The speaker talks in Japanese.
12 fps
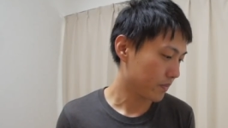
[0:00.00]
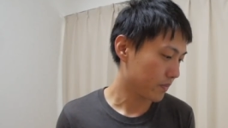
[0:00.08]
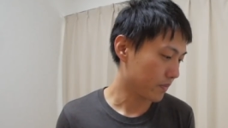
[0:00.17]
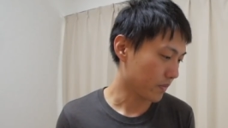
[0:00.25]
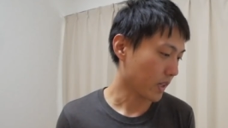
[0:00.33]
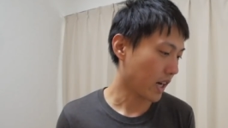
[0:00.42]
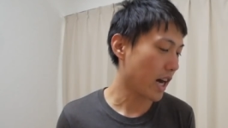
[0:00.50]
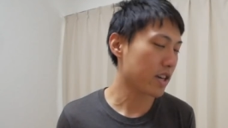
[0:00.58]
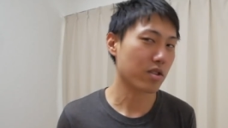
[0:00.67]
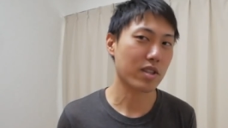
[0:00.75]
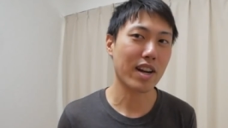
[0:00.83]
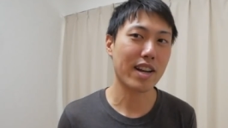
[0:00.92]
うん、解
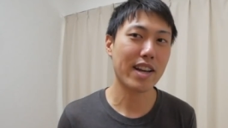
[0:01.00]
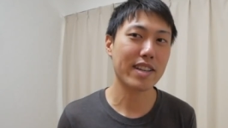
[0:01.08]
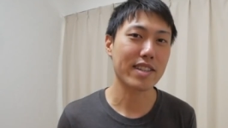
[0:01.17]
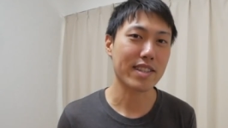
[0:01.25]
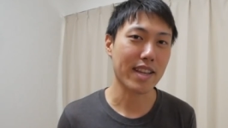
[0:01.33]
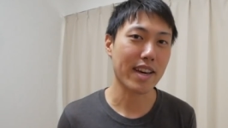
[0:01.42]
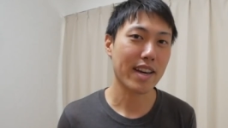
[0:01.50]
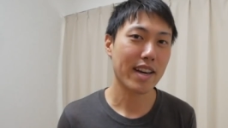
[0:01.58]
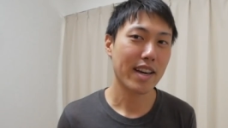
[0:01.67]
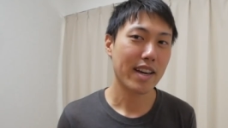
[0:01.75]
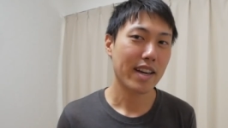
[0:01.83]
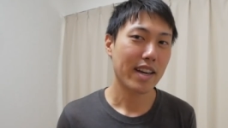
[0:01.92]
除されないんですね。
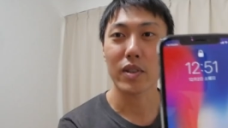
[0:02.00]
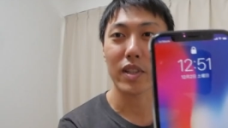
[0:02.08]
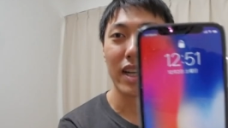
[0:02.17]
こうやって